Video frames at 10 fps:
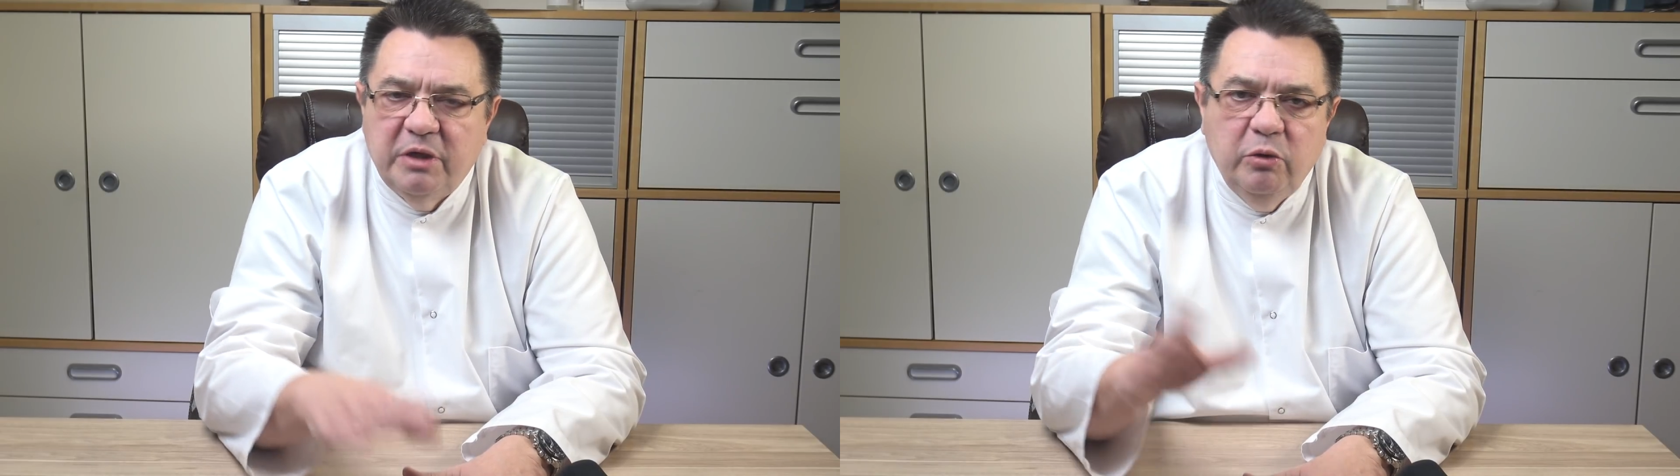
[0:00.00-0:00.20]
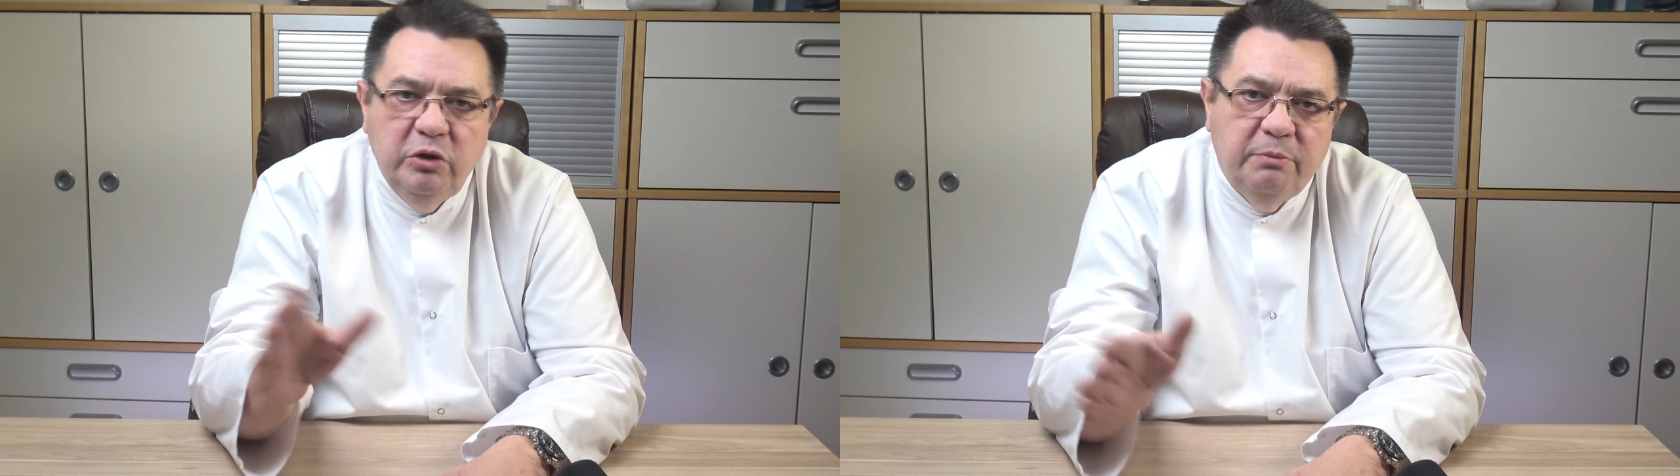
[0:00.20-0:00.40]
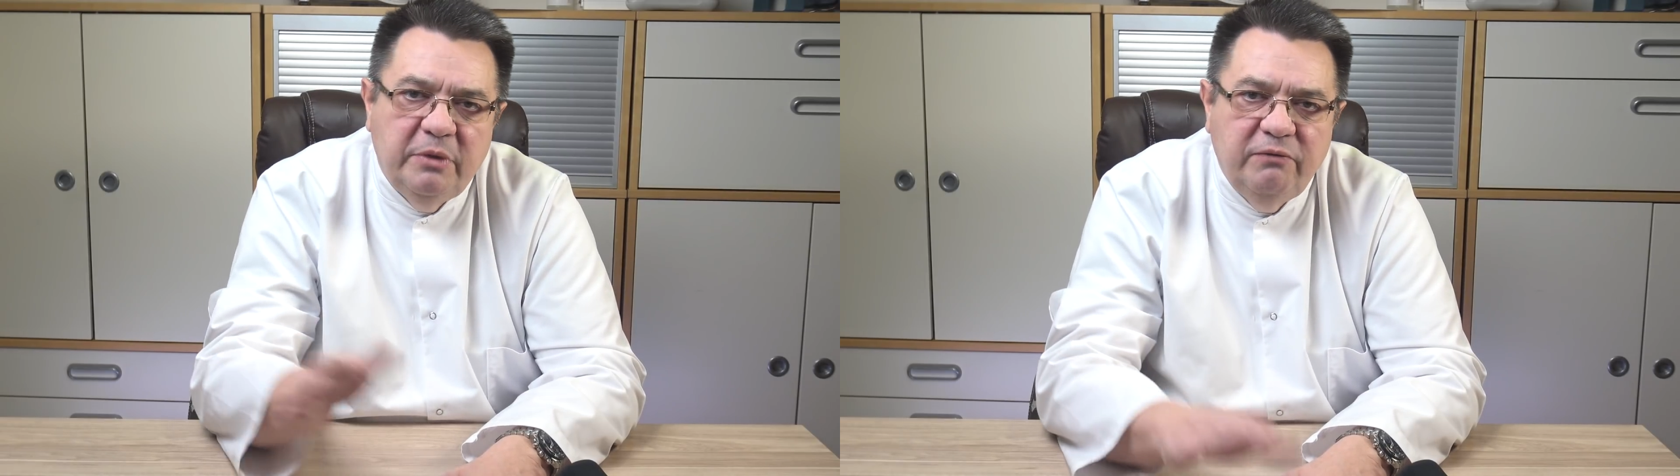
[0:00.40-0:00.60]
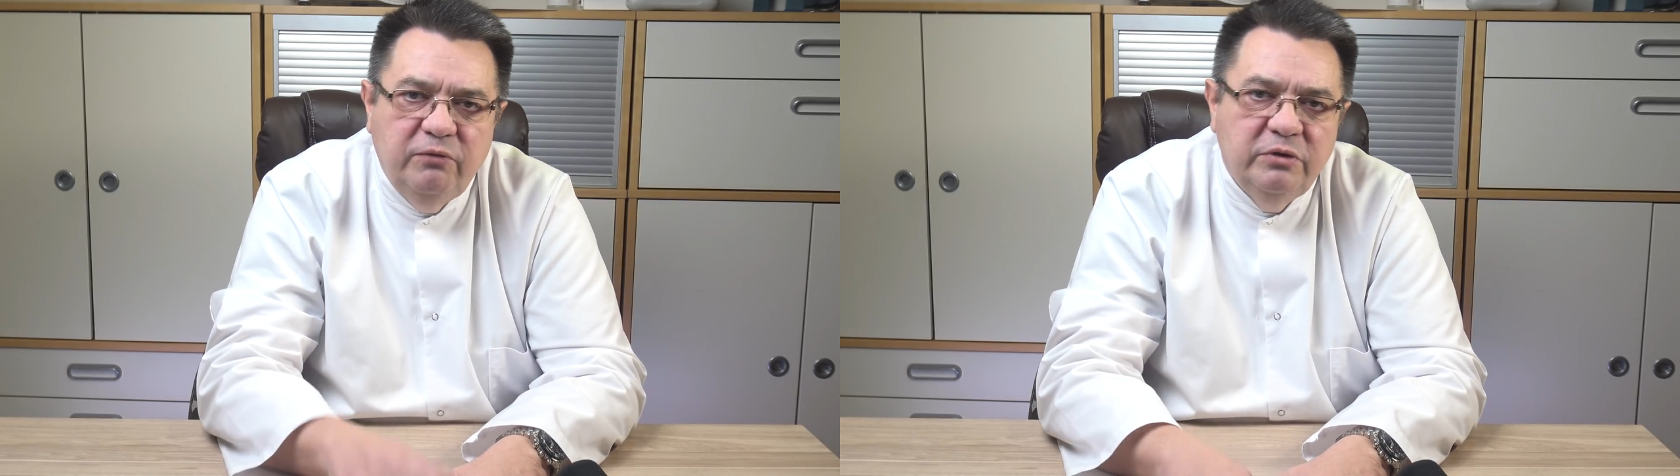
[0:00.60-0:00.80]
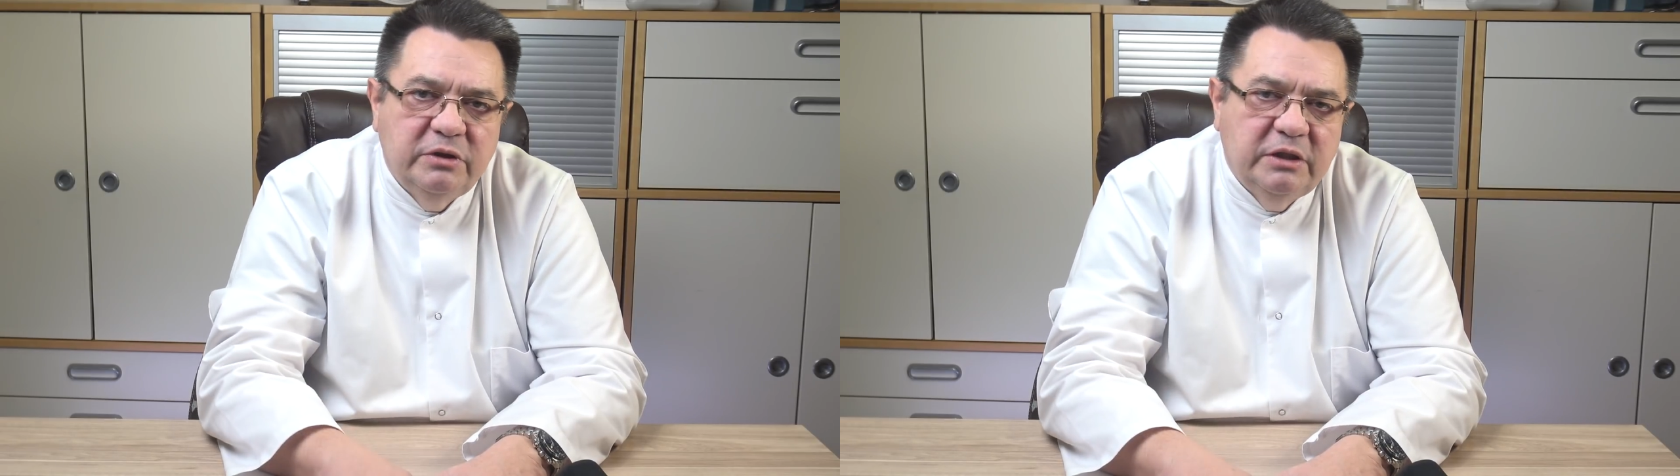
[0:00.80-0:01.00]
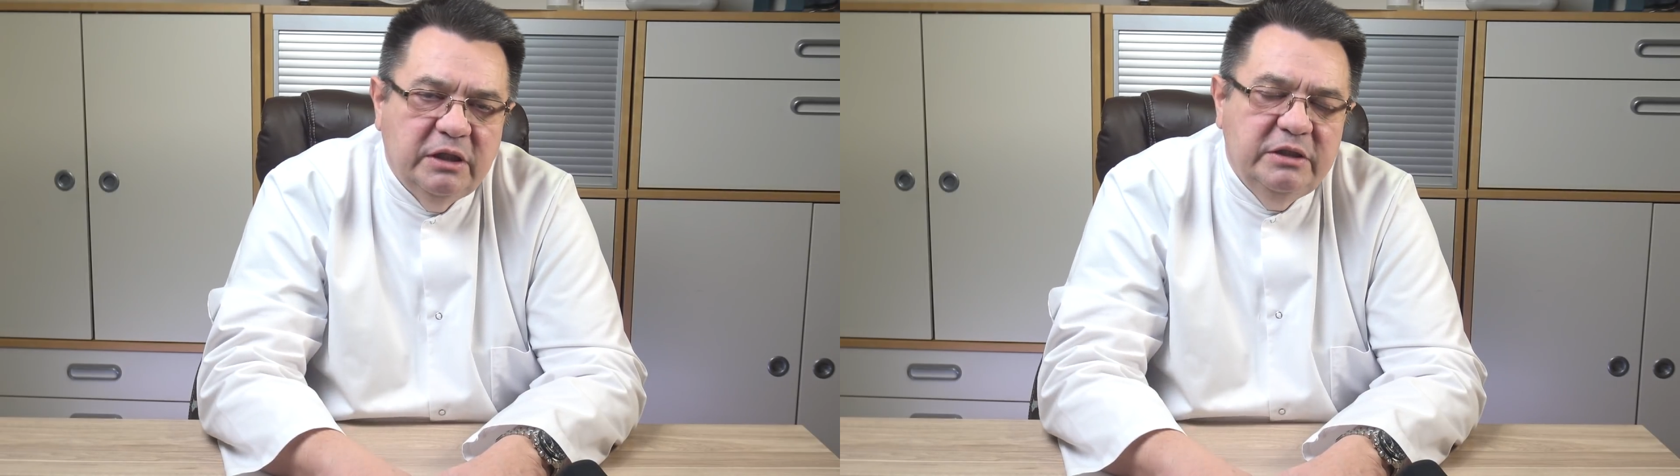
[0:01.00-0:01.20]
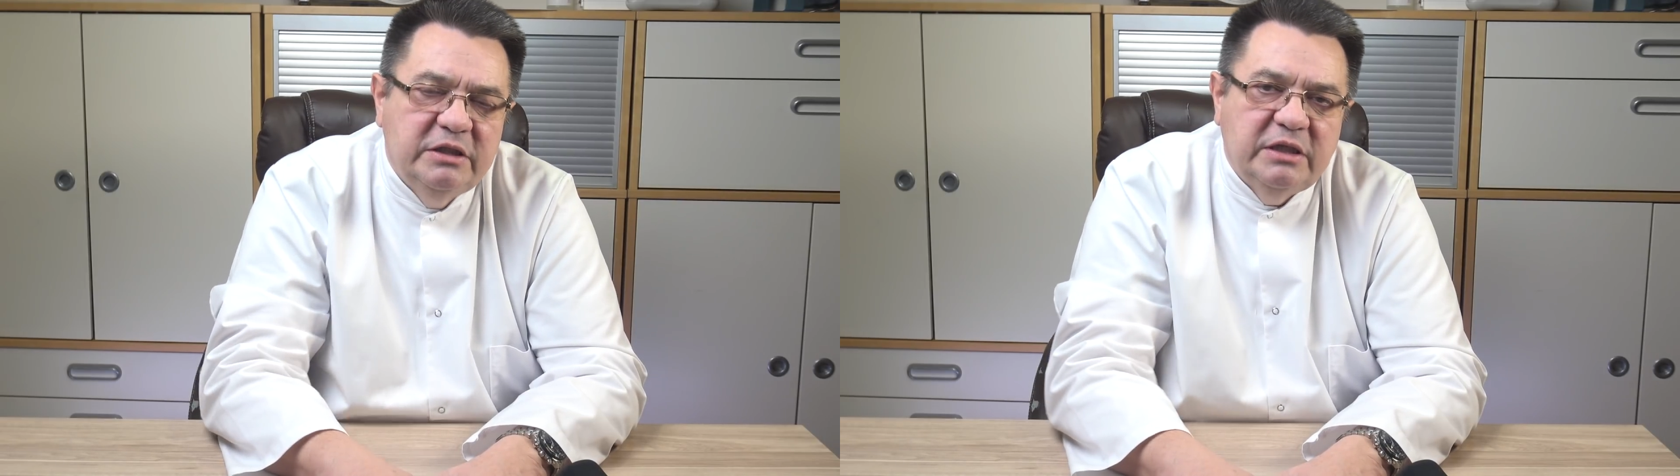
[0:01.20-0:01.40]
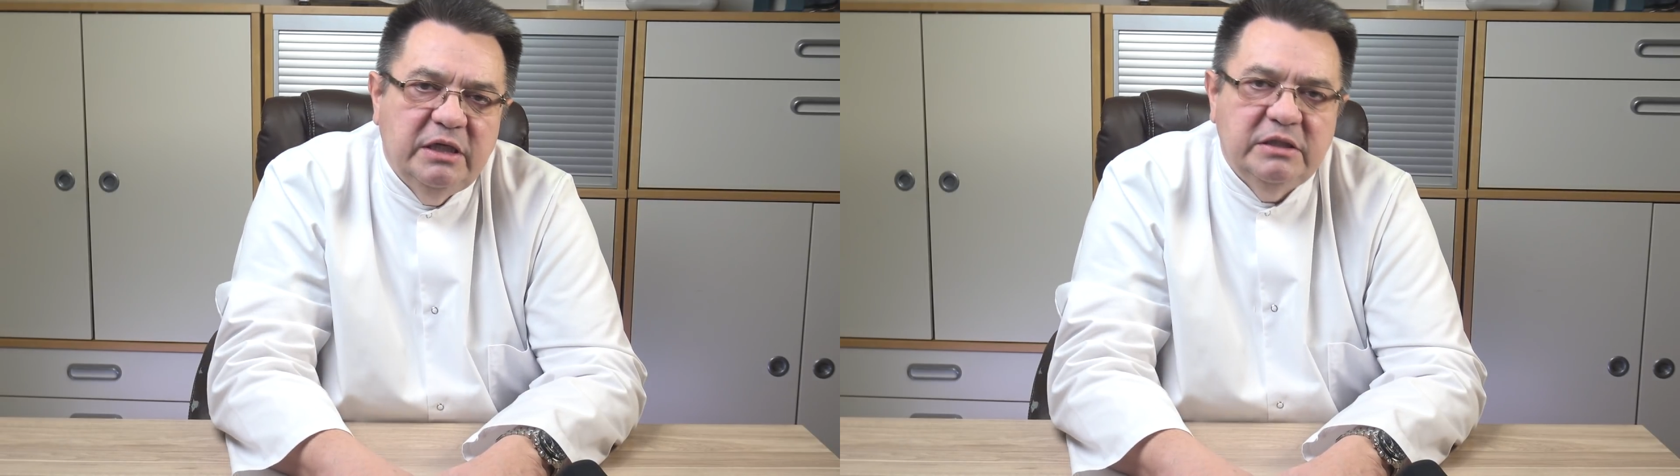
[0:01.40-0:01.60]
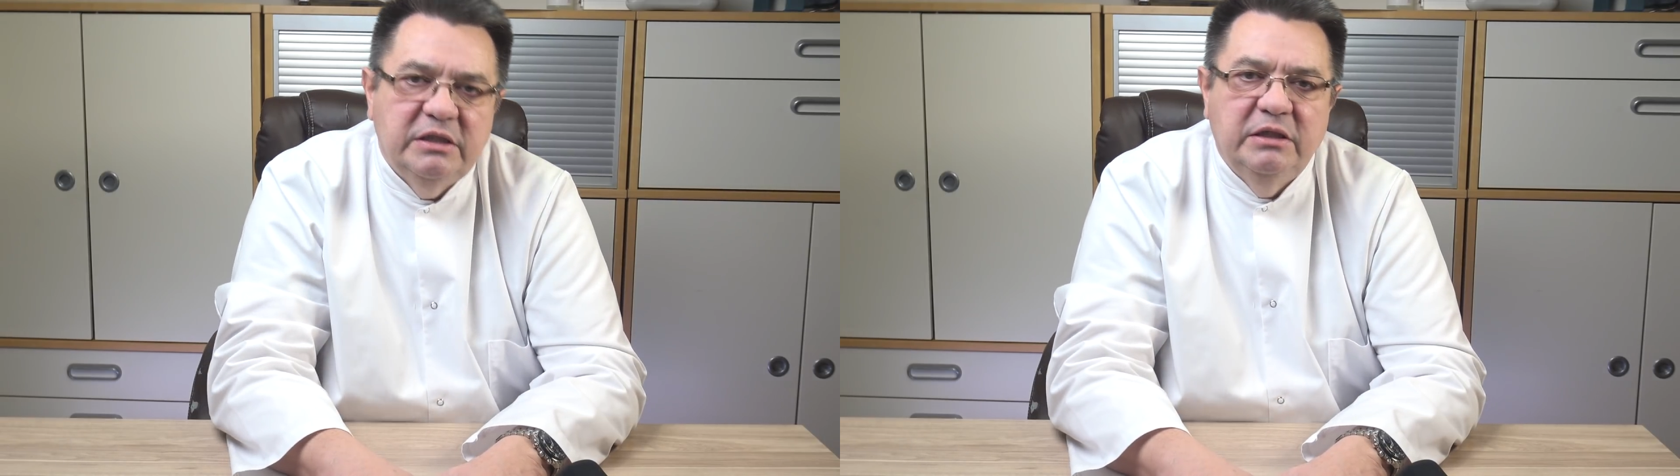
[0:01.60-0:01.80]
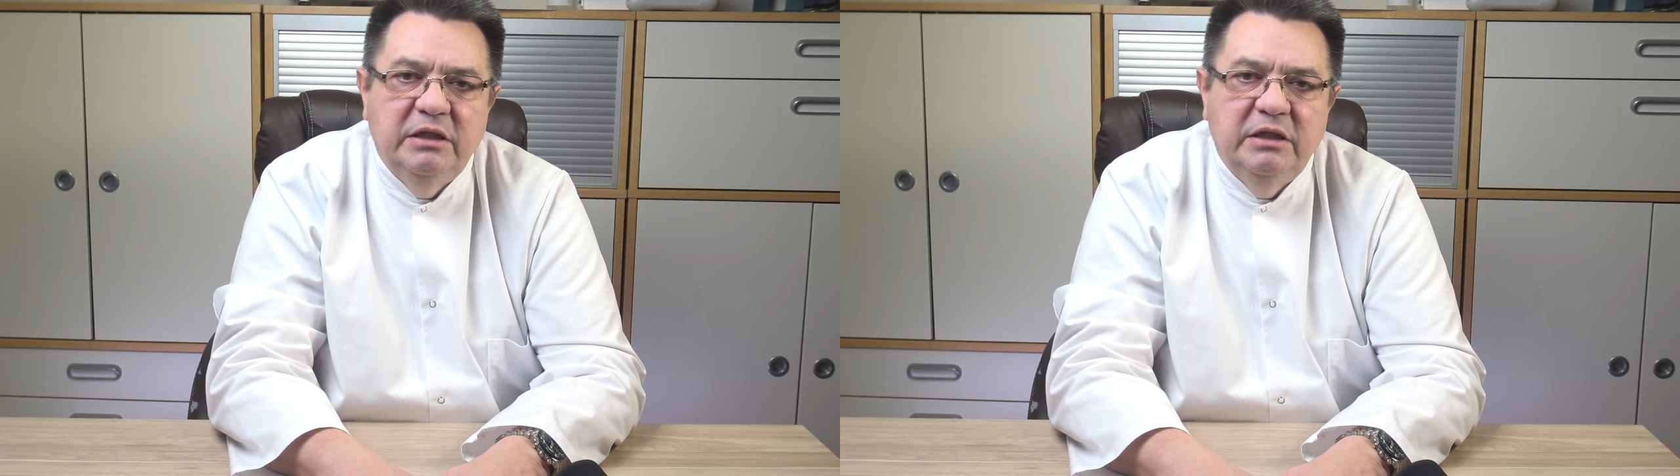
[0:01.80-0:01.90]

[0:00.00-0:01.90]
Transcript: какой-то марафон к дистанции,